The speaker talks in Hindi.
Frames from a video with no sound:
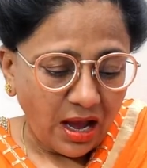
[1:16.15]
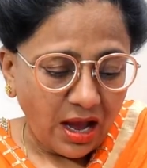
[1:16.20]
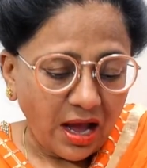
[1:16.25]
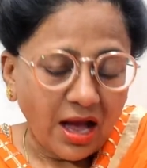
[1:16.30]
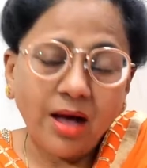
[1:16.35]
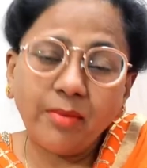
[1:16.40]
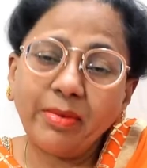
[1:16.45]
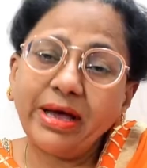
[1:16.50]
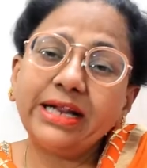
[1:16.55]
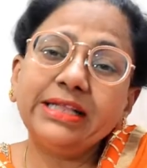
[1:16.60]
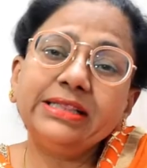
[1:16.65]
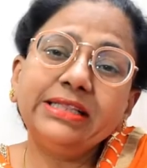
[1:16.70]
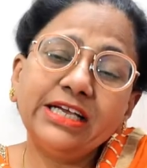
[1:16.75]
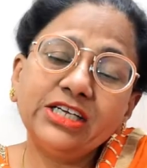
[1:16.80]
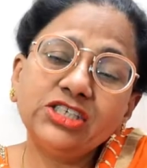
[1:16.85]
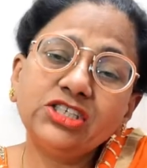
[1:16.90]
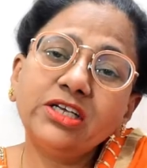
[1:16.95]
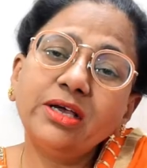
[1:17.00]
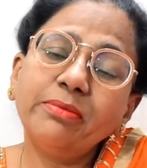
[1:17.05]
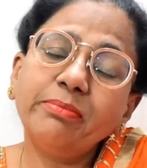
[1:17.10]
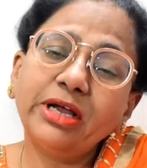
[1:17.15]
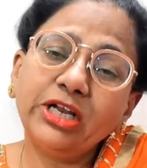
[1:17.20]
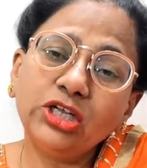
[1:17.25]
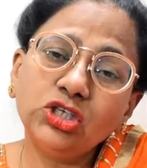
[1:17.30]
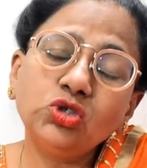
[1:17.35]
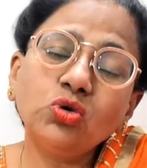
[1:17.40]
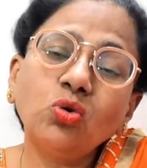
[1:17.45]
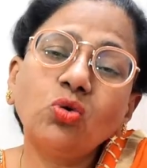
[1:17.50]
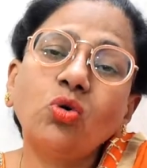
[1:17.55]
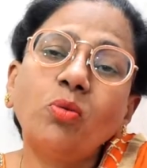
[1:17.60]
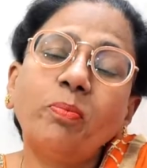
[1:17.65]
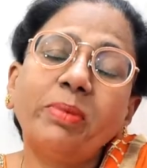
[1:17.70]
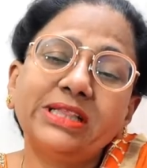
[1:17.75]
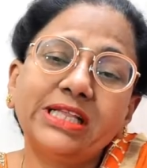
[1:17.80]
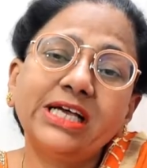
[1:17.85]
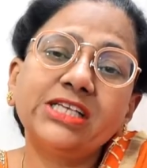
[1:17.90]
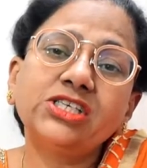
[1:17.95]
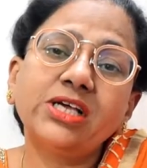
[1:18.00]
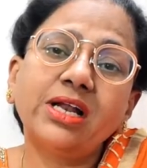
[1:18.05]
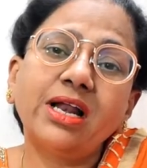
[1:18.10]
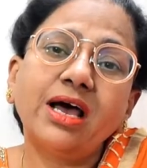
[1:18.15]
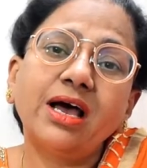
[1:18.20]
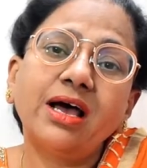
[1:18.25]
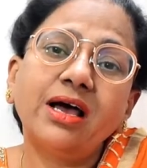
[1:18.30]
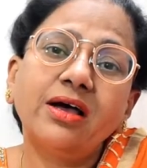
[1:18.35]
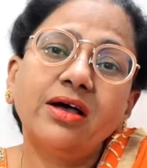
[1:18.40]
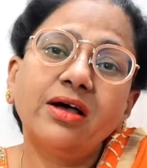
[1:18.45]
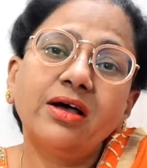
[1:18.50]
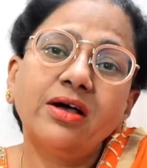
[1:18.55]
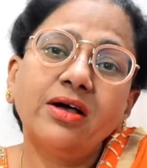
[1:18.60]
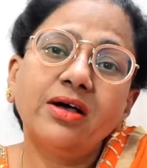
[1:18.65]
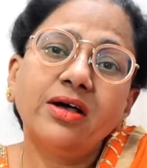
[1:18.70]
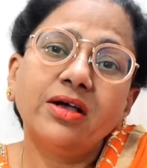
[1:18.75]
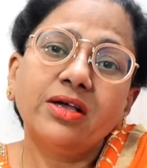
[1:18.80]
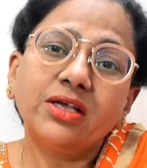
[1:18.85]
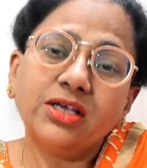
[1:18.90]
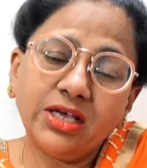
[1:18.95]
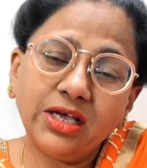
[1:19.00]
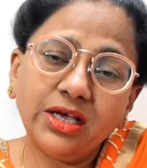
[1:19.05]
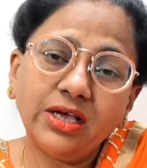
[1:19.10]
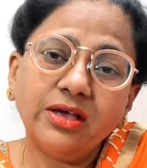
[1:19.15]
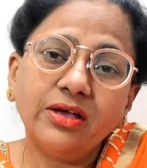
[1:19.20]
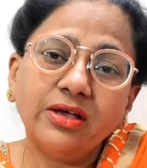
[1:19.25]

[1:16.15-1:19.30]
हमारे देश के मरीजों को पता चला कि